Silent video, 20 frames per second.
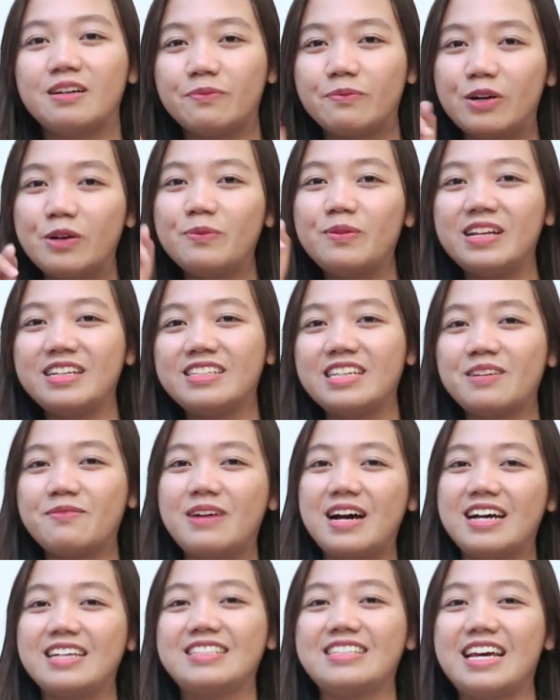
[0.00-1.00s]
Mau belajar
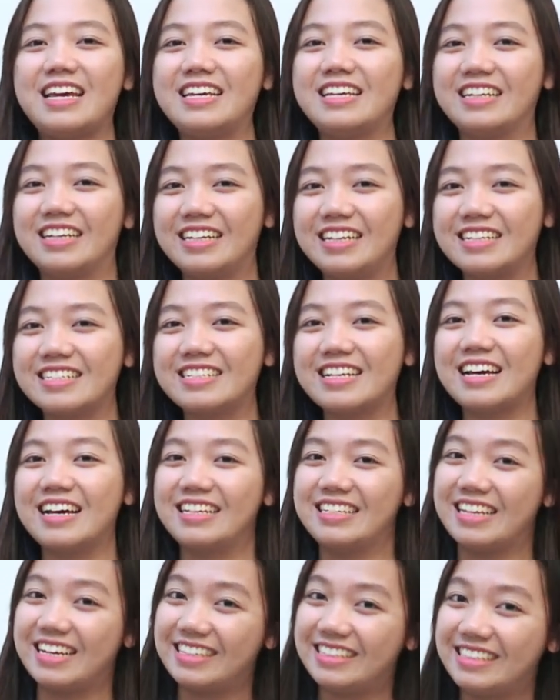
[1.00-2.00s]
bahasa Inggris
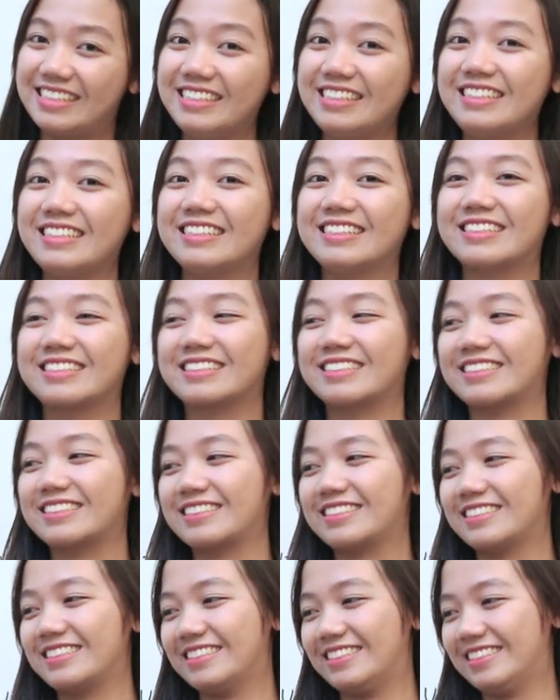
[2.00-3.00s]
hanya di Kampung
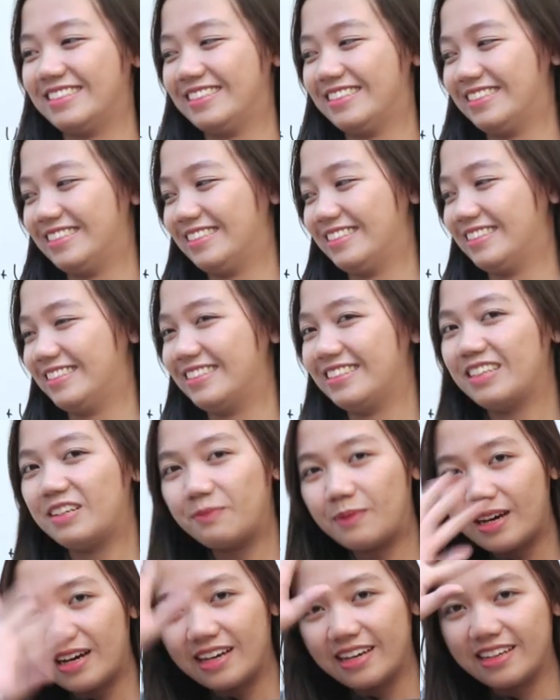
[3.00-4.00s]
Inggris
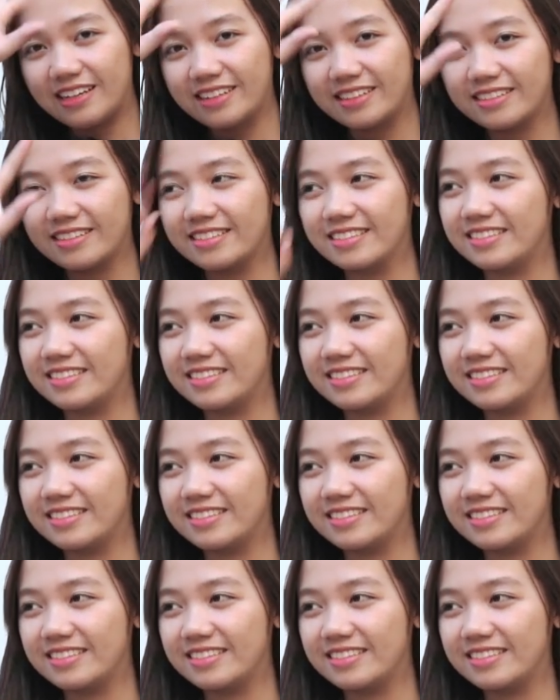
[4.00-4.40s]
LC. Bye.